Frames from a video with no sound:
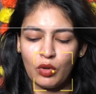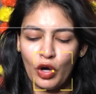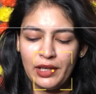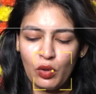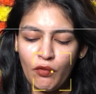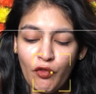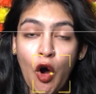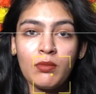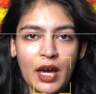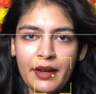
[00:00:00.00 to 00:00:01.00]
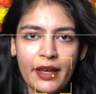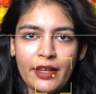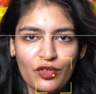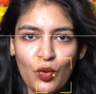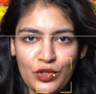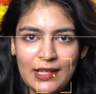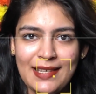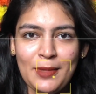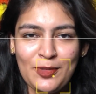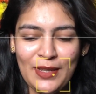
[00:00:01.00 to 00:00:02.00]
ऑयल को वार्म करने के चोचले
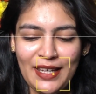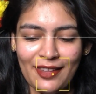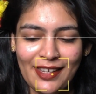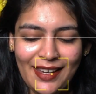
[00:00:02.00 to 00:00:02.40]
समझ में नहीं आते